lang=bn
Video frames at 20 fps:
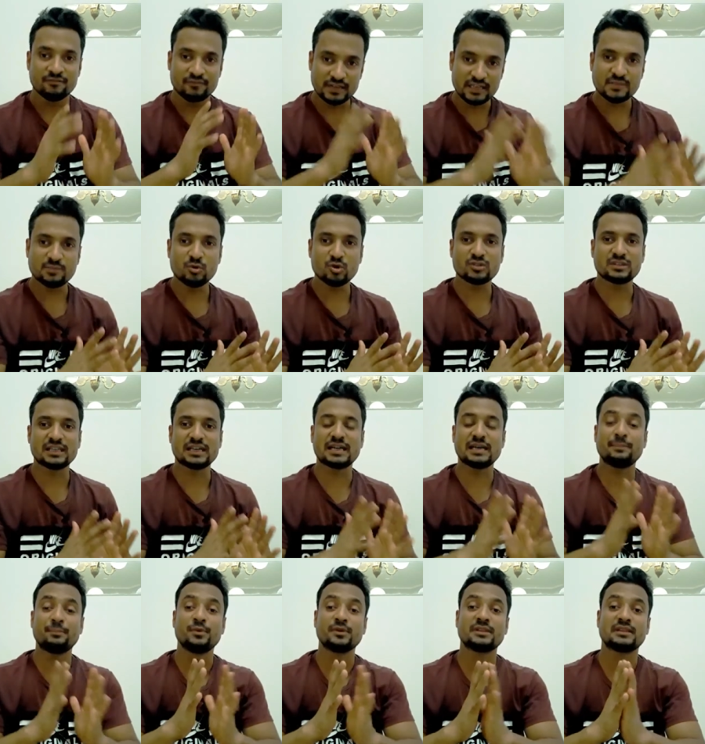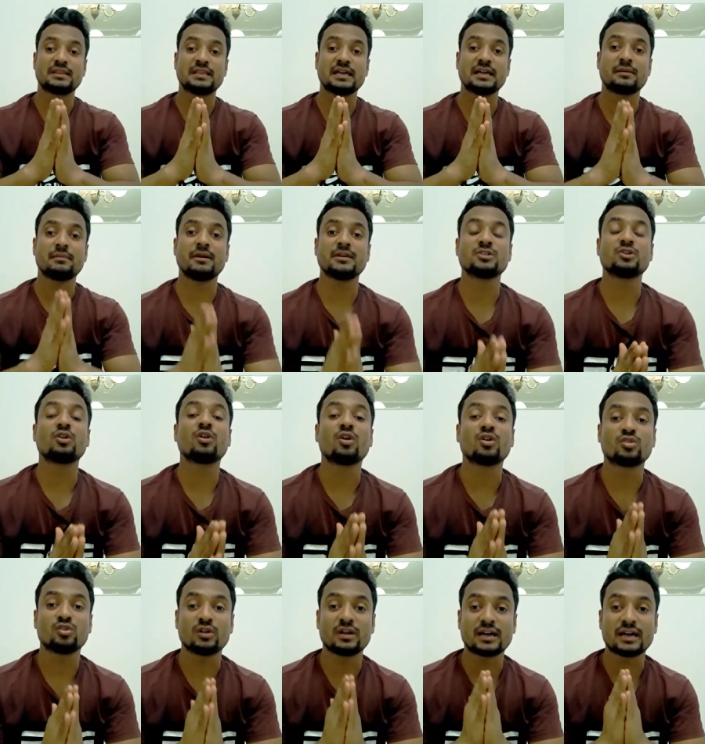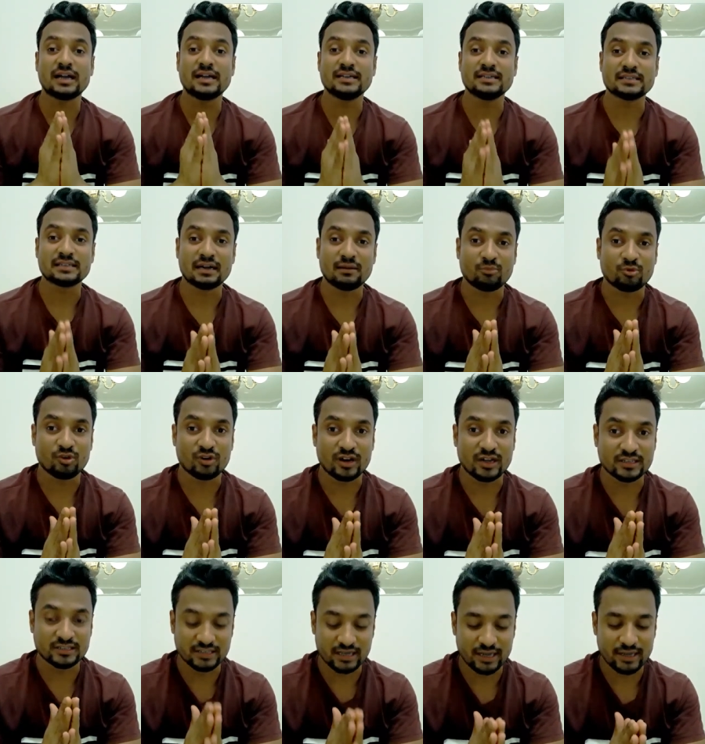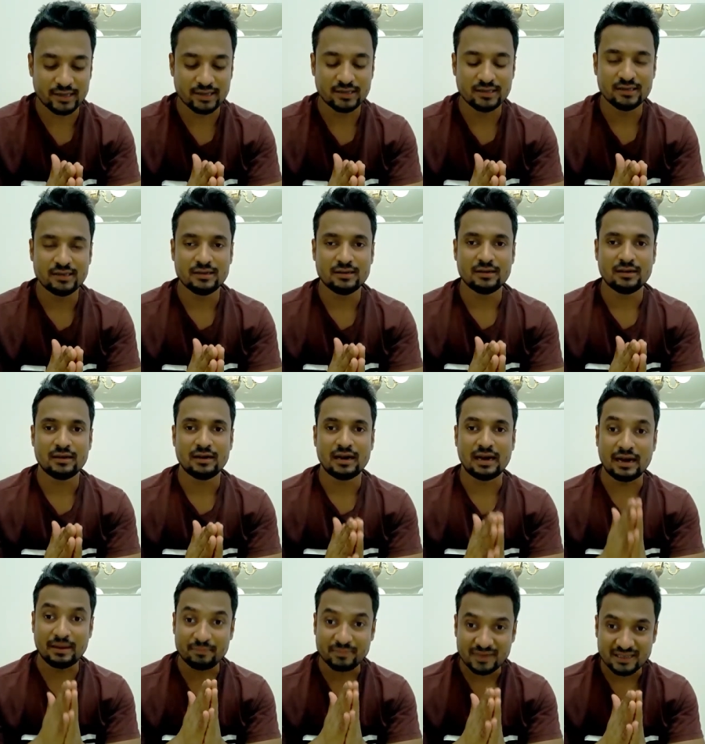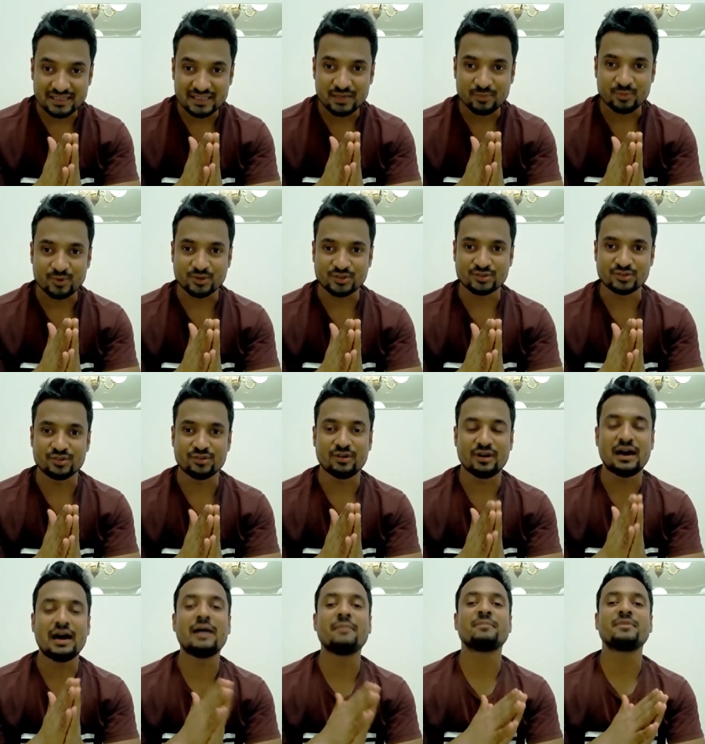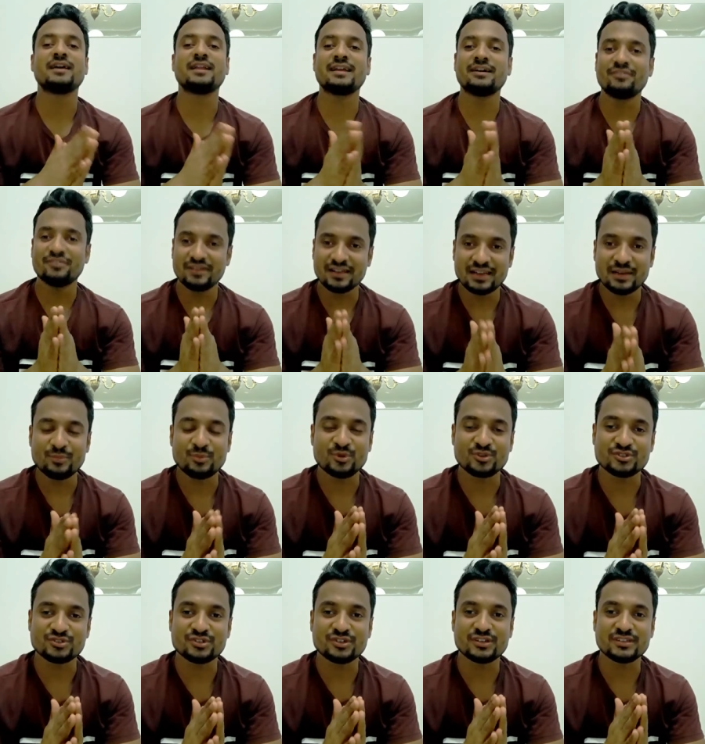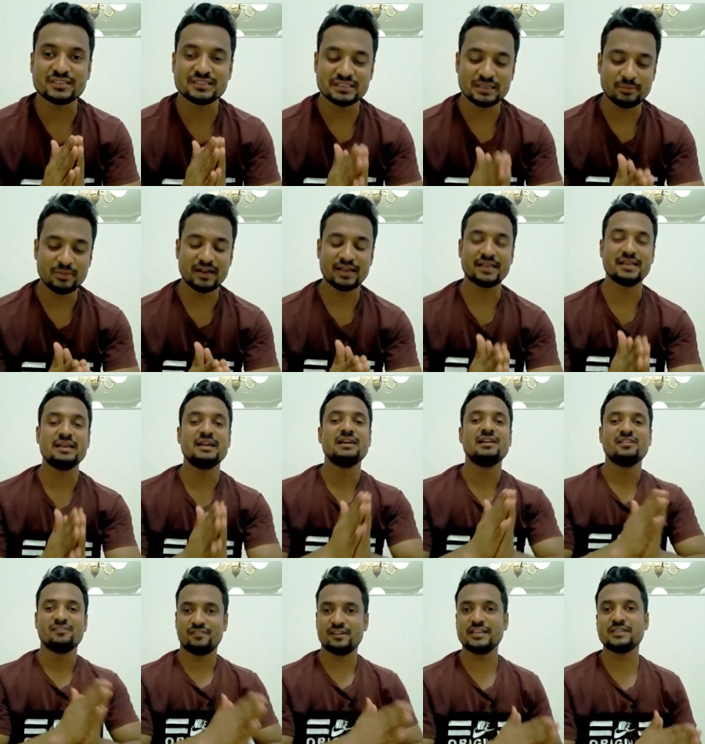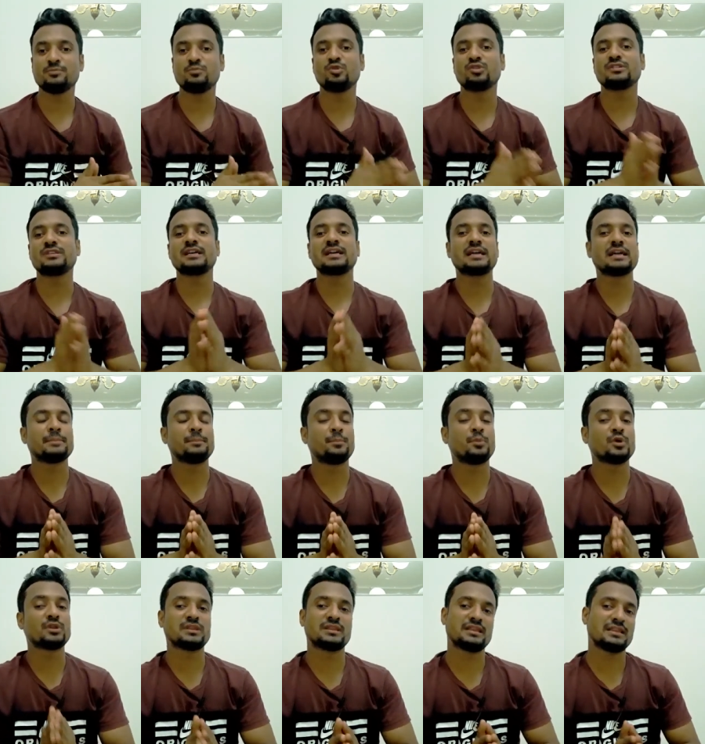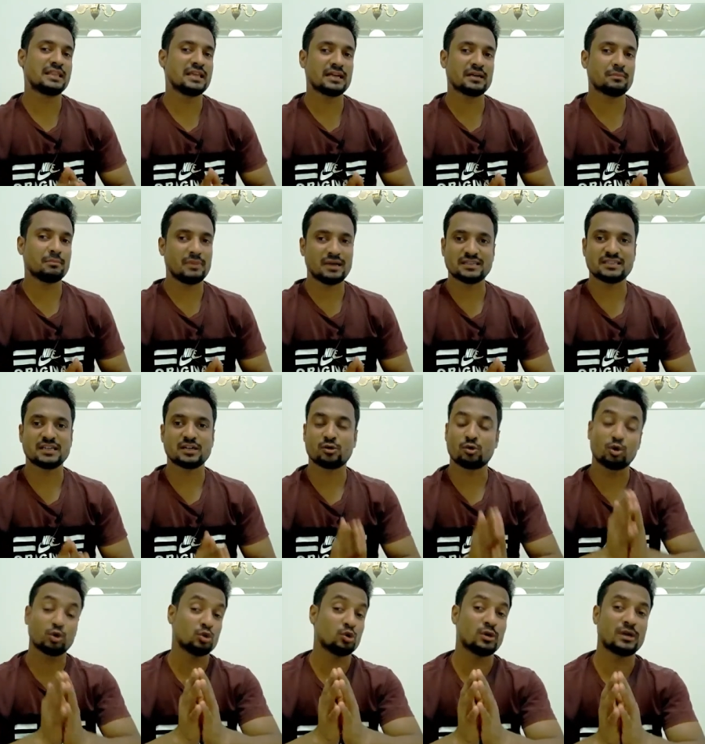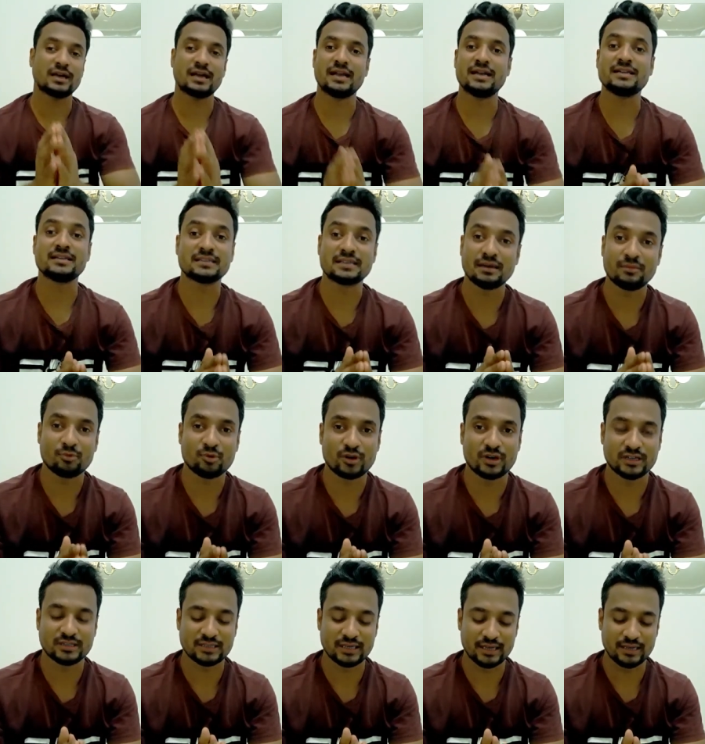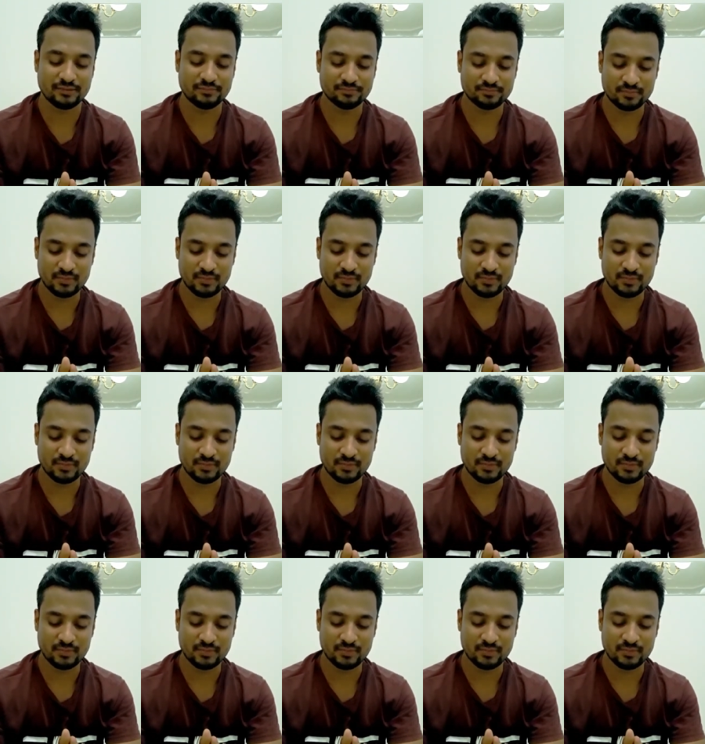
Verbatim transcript: ফেসবুক থেকে প্রত্যেক মাসে কত টাকা ইনকাম করা যায় আপনাদের প্রশ্ন আপনারা অনেকে প্রশ্ন করেছেন যে ভাই ফেসবুক থেকে প্রত্যেক মাসে কত টাকা ইনকাম করা যায়